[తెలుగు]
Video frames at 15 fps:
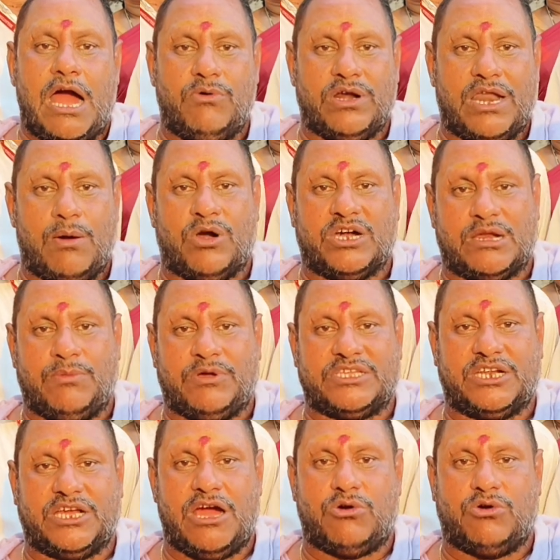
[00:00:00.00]
కావున
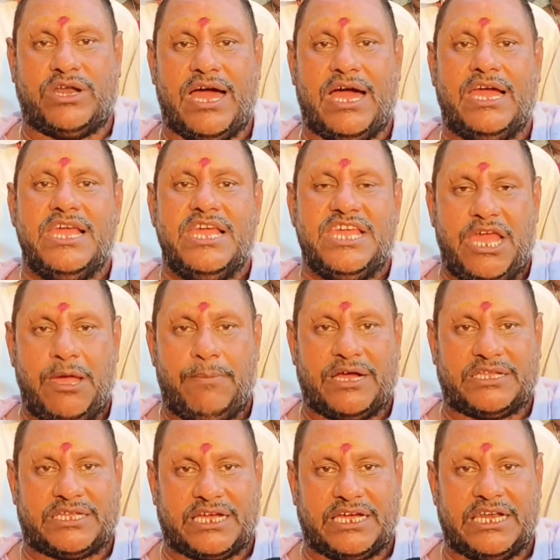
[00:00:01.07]
మొట్టమొదటిగా కూడా ఈ
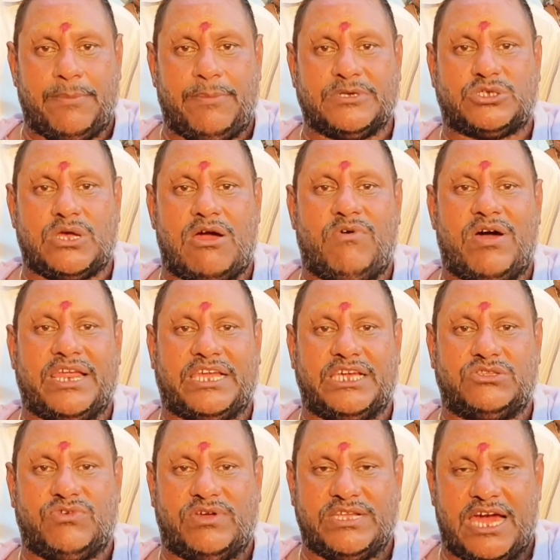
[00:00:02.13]
భక్త కన్నప్ప
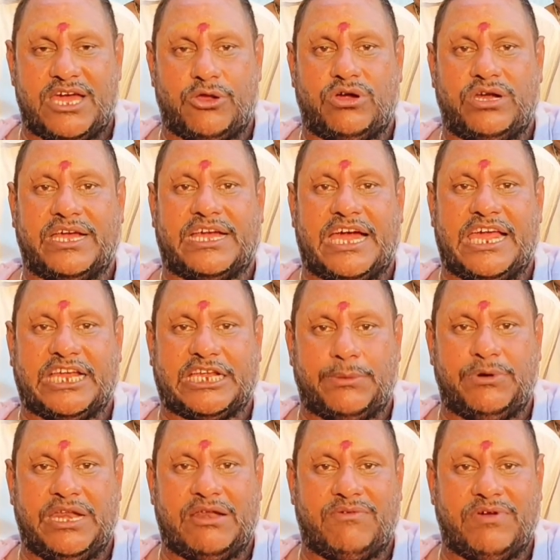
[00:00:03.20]
స్వామివారికి ధ్వజారోహణ
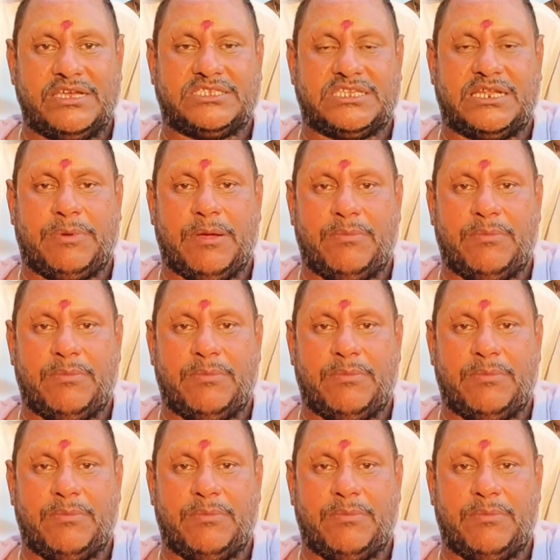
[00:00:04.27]
కార్యక్రమం నిర్వహించిన